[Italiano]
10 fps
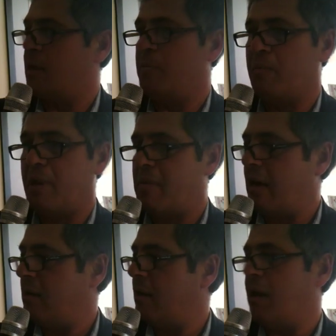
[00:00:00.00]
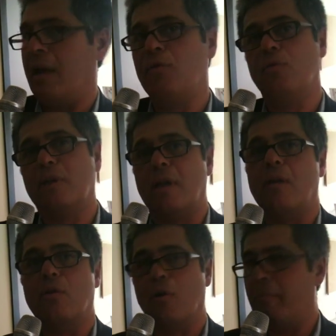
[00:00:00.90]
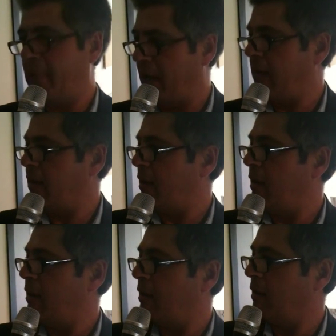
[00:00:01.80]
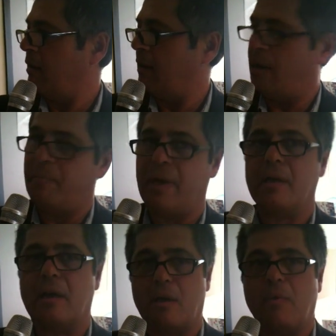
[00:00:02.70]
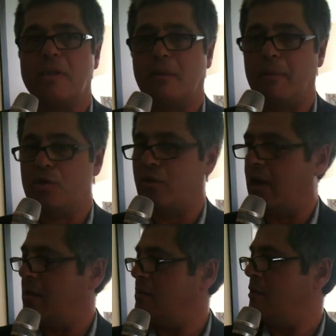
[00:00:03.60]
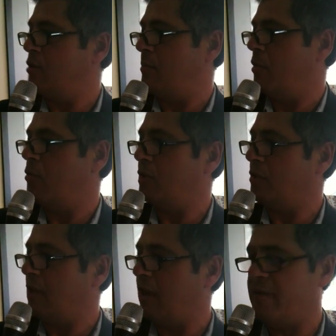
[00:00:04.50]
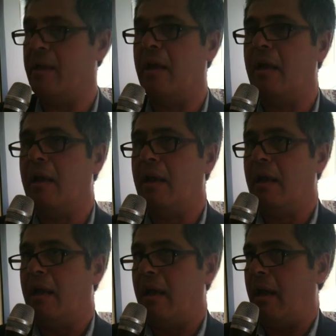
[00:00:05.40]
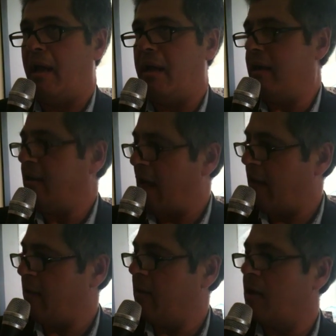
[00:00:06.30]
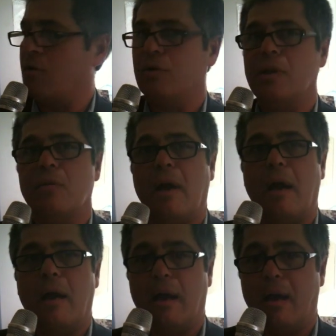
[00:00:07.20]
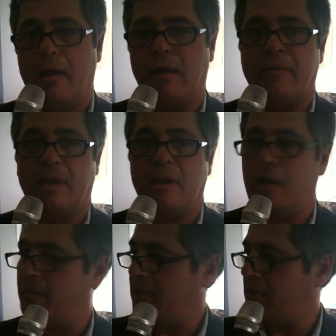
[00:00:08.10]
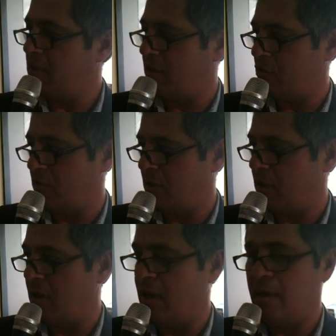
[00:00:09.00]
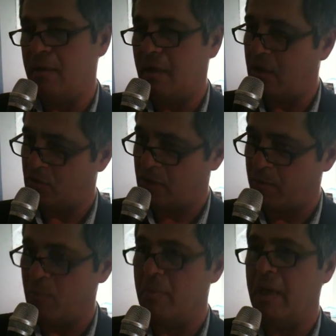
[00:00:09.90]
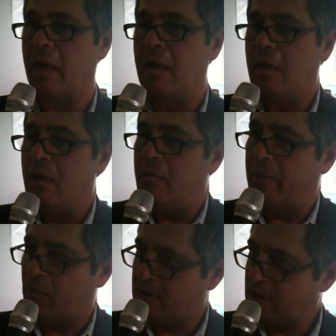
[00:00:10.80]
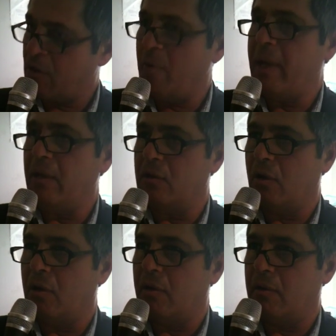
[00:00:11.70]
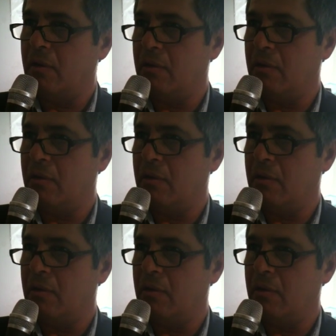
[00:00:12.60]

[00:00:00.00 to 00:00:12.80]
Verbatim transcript: le problematiche e tutte le loro pecche le pecche che questa maggioranza insomma, continua ad avere e i ritardi che continua a, ad avere nell'amministrazione della, della cosa pubblica. Per questo argomento